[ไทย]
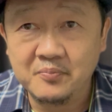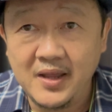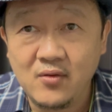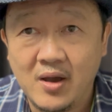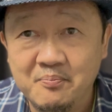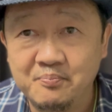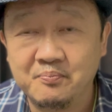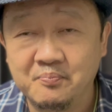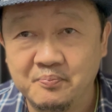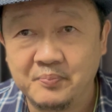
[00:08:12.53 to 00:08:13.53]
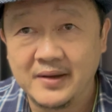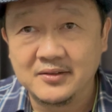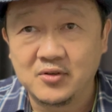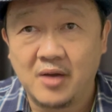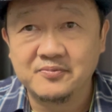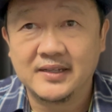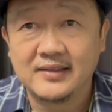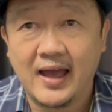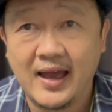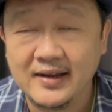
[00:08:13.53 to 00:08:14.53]
เรียกว่าเป็นท็อปส
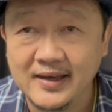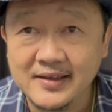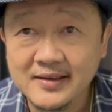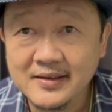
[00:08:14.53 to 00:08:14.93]
ตาร์เลย